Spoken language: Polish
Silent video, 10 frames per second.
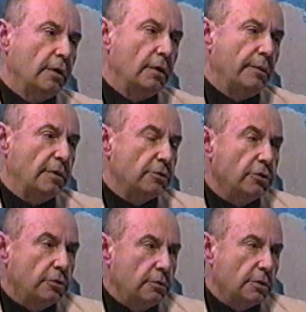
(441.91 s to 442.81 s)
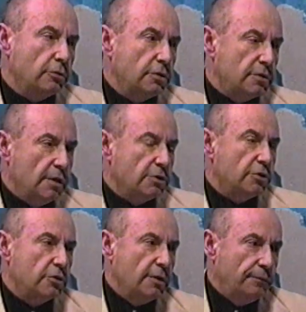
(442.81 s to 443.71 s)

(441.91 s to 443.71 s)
Mhm. Bardzo często się zdarza, że